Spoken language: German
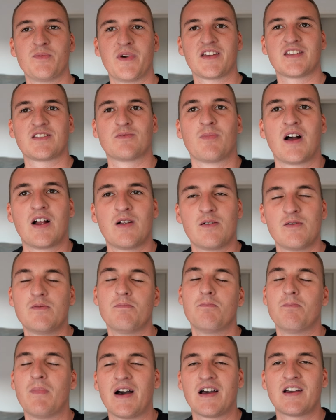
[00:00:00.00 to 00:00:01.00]
ersten Mal
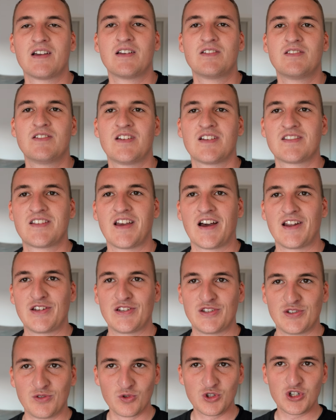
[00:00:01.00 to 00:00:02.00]
mache, sieht das gar
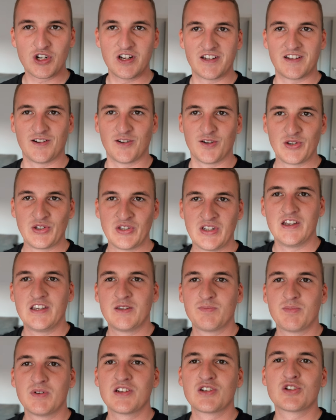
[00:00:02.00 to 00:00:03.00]
nicht so schlecht aus.
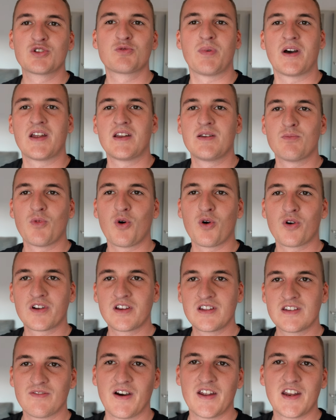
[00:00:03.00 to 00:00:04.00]
Ich bin gespannt. Morgen
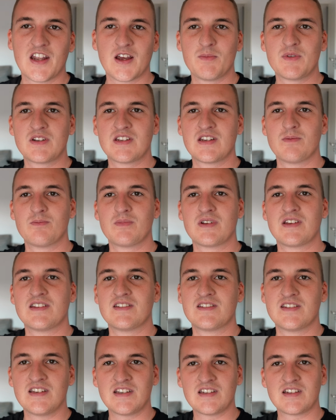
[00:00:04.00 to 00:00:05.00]
geht es weiter mit dem
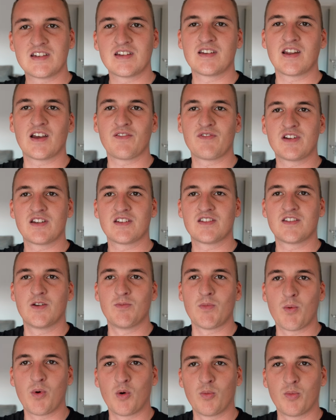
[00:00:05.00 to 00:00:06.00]
Gesicht. Da wird das
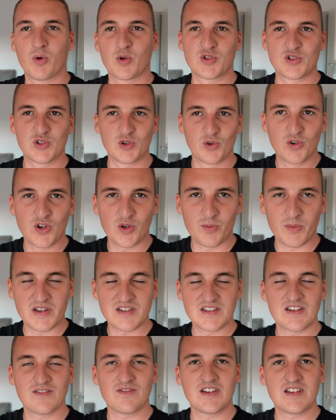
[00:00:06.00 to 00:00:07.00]
Thema Proportion nochmal
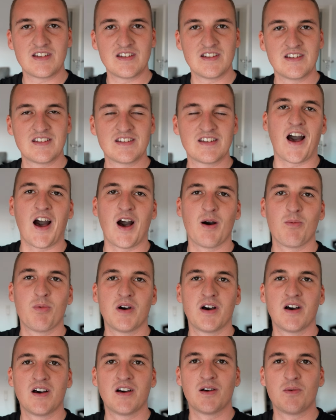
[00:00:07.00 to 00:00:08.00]
sehr wichtig.
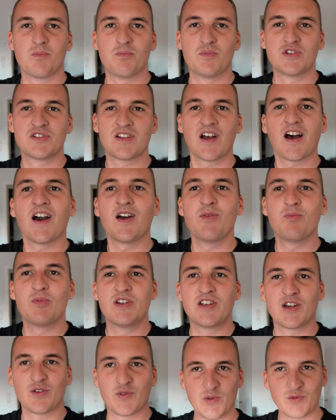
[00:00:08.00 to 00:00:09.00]
Aber bis dahin bin
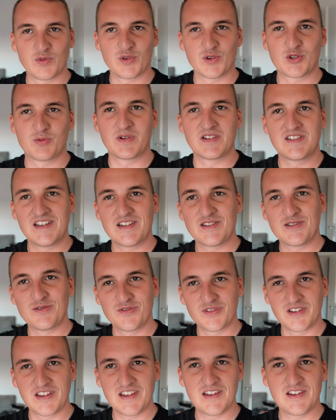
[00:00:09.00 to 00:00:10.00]
ich auf jeden Fall schon mal sehr
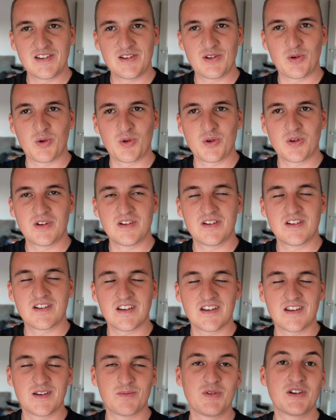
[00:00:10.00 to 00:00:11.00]
zufrieden und
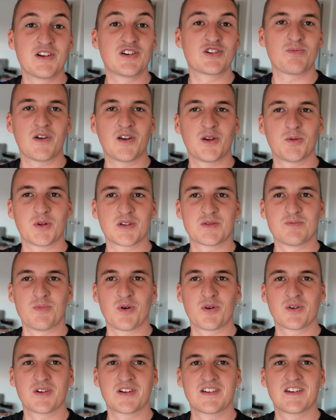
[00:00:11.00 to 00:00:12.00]
äh, bin gespannt, ob das
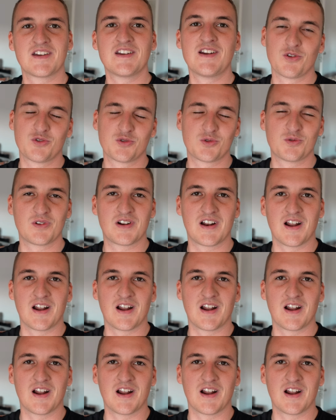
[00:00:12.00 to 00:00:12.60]
morgen genauso gut